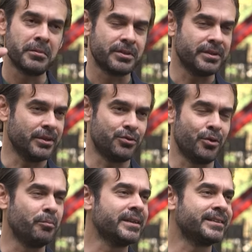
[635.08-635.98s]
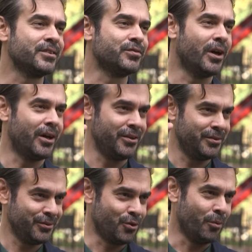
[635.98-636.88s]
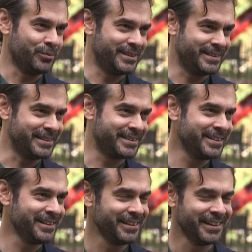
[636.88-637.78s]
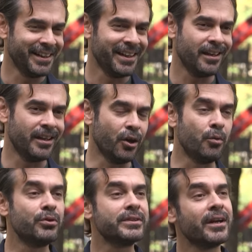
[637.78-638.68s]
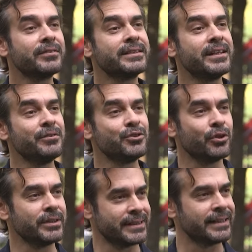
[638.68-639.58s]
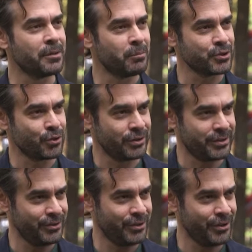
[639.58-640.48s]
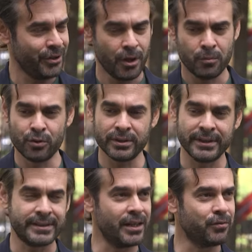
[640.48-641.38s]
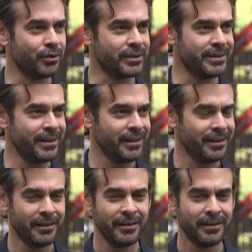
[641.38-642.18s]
işte atıyorum basketfaal.com sitesi. Evet. E, öbür tarafta televizyonda zaten maç oynanıyor. Burada da telefonda da